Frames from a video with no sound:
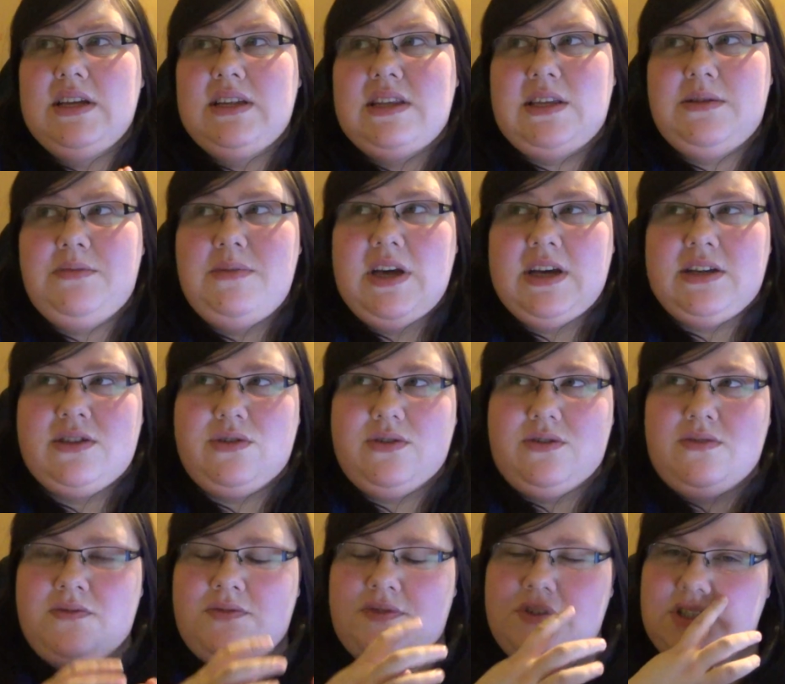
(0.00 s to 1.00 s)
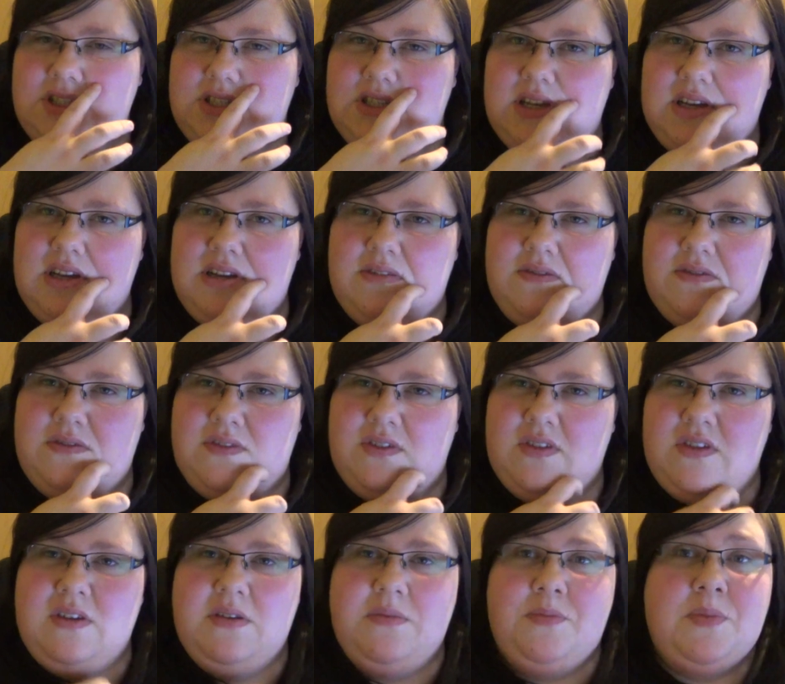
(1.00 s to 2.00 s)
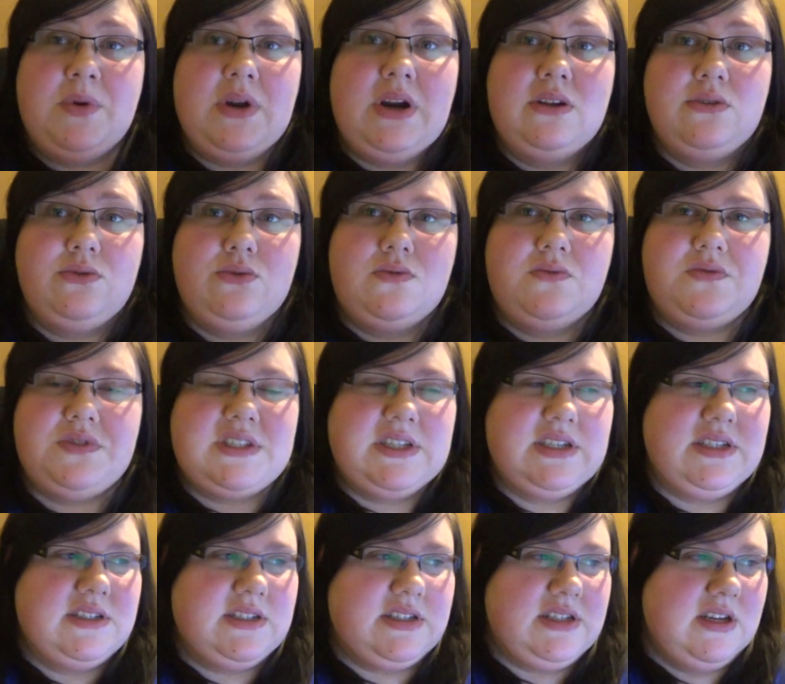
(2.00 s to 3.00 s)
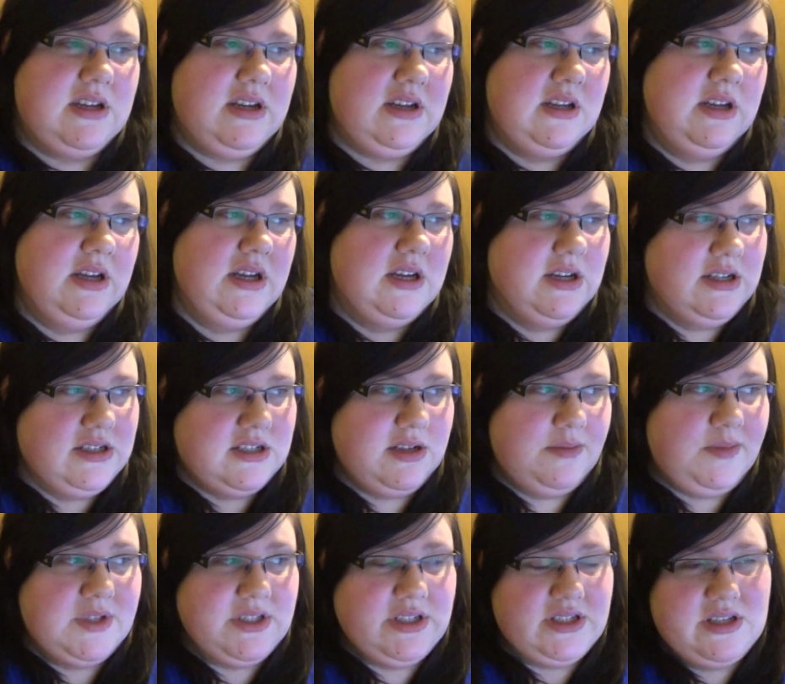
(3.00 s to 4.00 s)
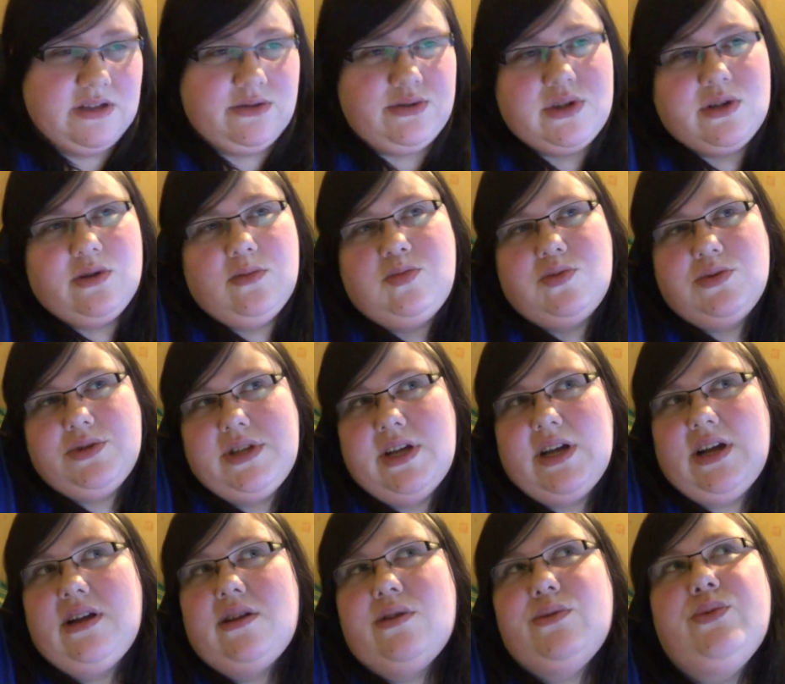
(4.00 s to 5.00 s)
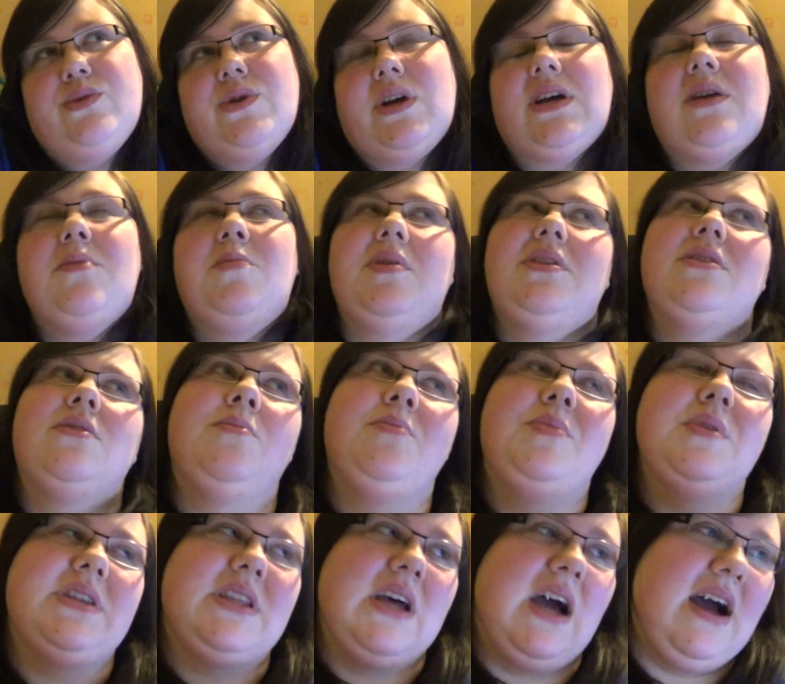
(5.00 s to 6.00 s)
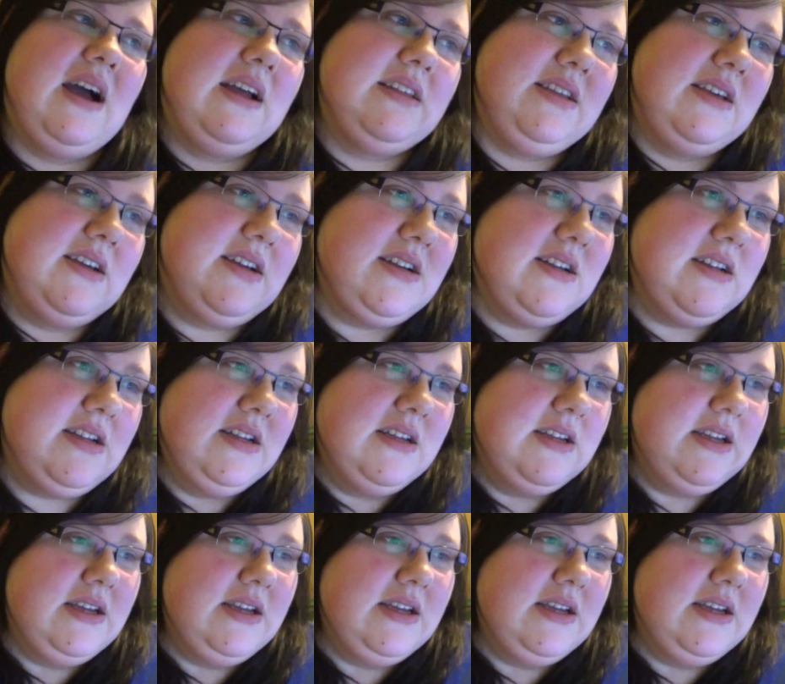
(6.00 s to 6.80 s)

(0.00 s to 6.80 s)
tym, jak to wyjdzie w praniu, w sensie, czy będzie za dużego burdelu, jakie będą pytania